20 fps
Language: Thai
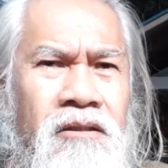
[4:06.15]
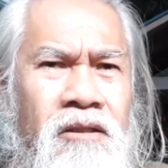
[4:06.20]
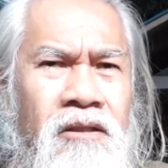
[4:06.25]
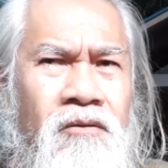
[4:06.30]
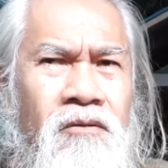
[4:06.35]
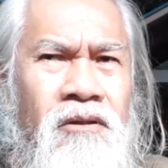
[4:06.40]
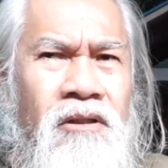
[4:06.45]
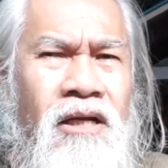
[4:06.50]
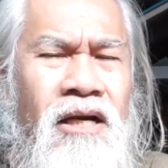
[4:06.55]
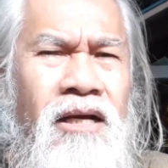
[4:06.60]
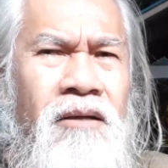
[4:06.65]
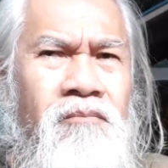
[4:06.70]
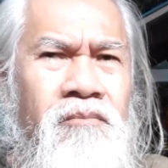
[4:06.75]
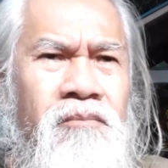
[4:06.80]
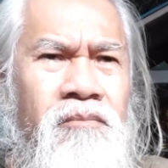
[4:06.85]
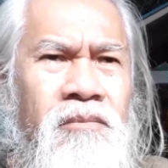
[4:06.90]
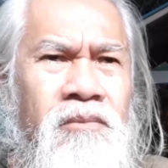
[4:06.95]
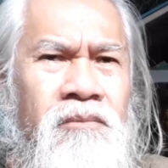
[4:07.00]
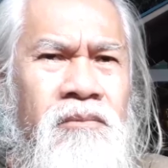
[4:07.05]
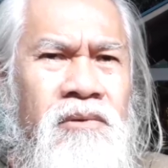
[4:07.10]
กระโดดข้าม
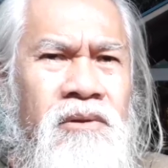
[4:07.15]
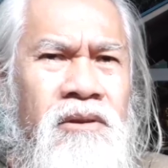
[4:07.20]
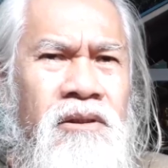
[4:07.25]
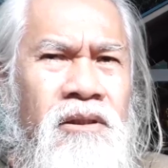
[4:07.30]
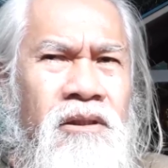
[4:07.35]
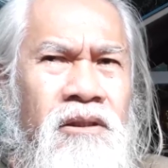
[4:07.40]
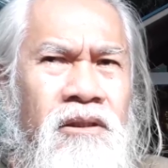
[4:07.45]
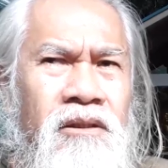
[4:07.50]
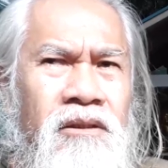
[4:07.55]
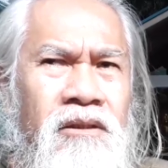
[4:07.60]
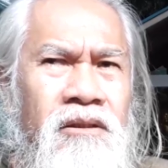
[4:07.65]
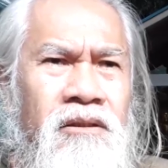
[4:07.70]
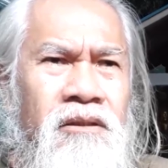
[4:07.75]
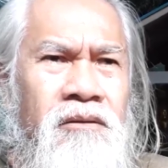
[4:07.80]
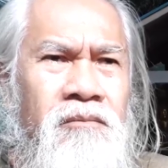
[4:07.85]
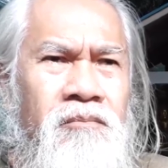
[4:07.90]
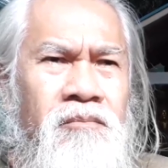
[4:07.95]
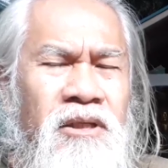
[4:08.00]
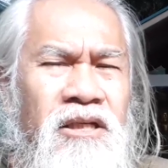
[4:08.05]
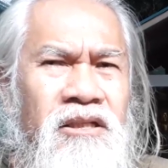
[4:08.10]

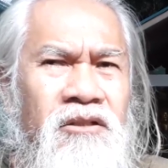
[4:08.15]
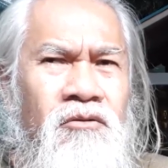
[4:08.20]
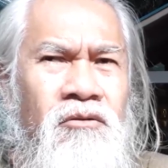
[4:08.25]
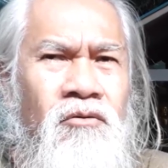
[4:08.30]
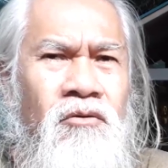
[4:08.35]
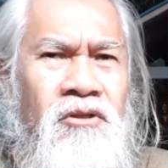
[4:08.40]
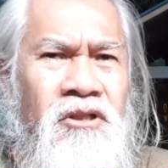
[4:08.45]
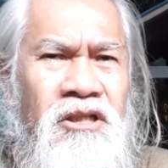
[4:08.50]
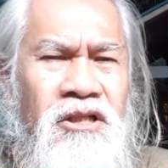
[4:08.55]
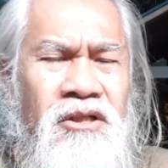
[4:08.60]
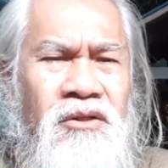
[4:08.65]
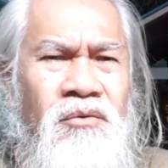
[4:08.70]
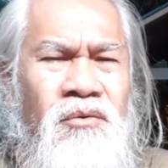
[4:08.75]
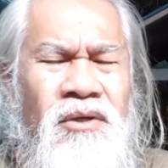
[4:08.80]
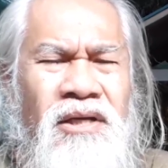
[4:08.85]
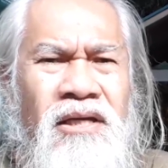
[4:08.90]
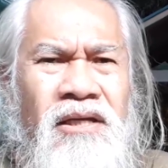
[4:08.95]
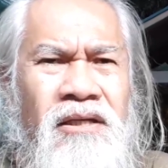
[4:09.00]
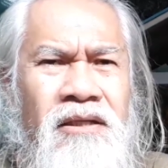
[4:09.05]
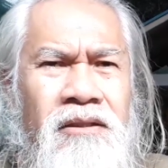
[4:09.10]
ปีนโขดหินด้วย